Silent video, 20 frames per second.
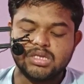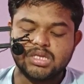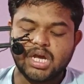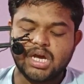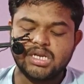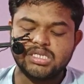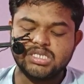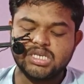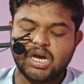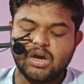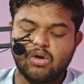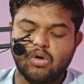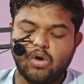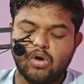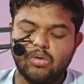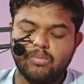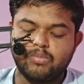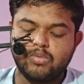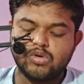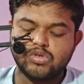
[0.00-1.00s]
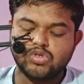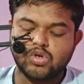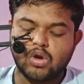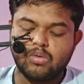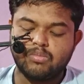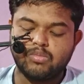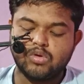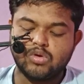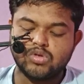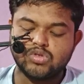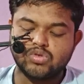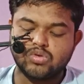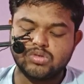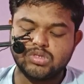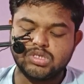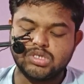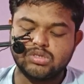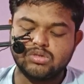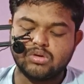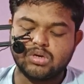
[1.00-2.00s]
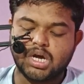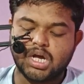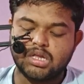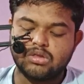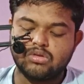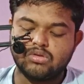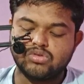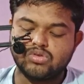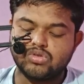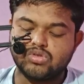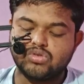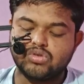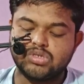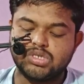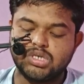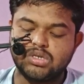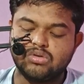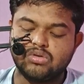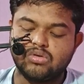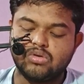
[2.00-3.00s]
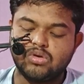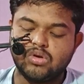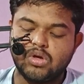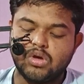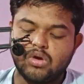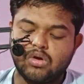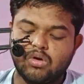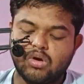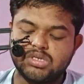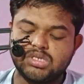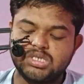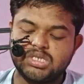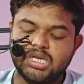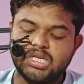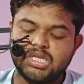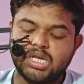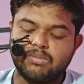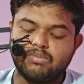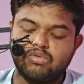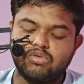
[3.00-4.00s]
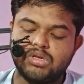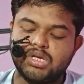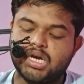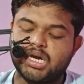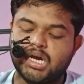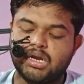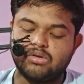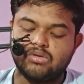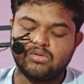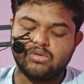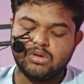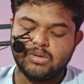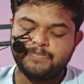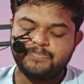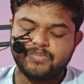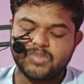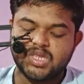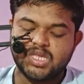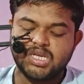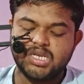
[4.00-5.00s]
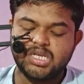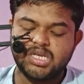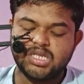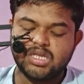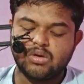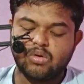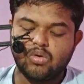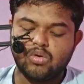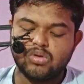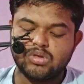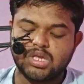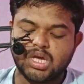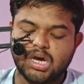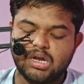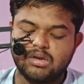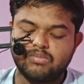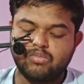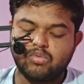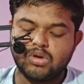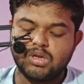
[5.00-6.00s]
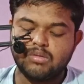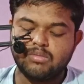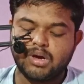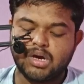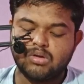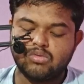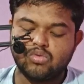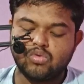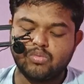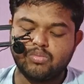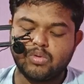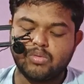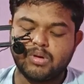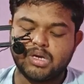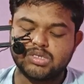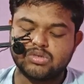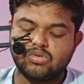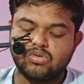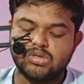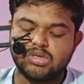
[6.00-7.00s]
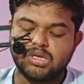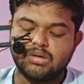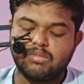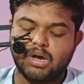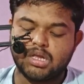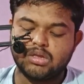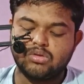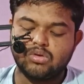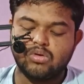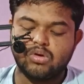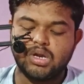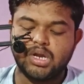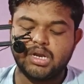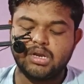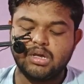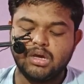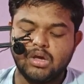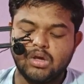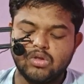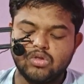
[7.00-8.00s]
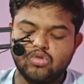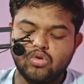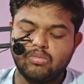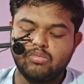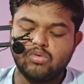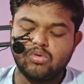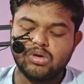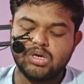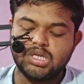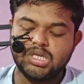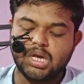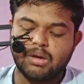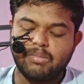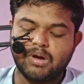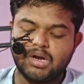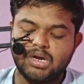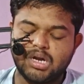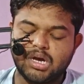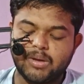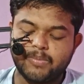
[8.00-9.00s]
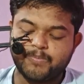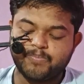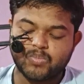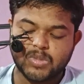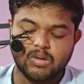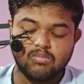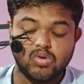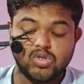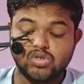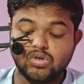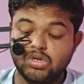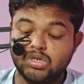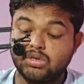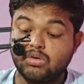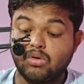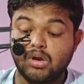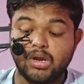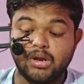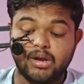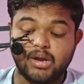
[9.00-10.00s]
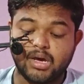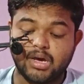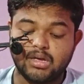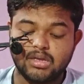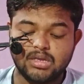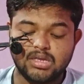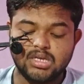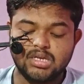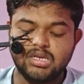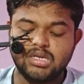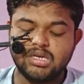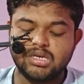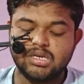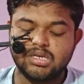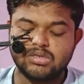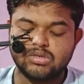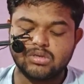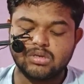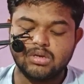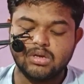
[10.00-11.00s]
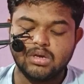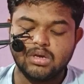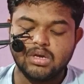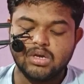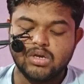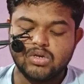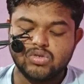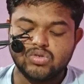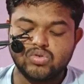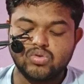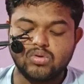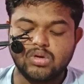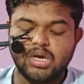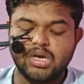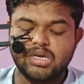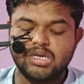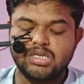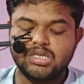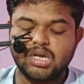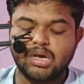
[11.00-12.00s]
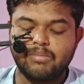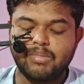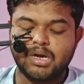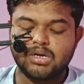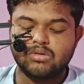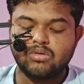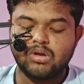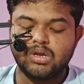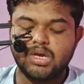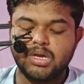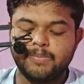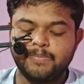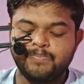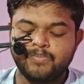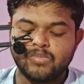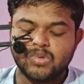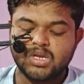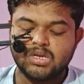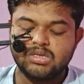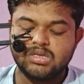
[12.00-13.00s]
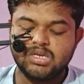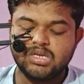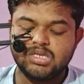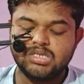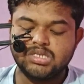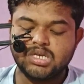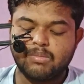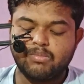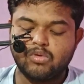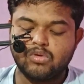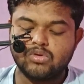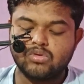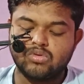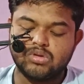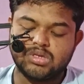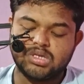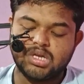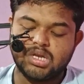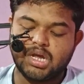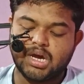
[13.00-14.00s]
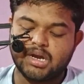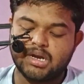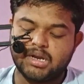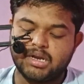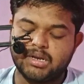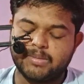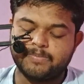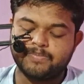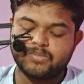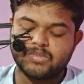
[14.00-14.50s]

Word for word: তার যা অল্প স্বল্প সঞ্চিত খাদ্যশস্য ছিল অচিরেই তা ফুরিয়ে গেল তিনি ও তার পরিবার উপবাস করতে বাধ্য হলেন তবুও গীতা পাণ্ডা বিচলিত হলেন না তিনি সুখে গীতা পাঠ করে দিন যাপন করতে লাগলেন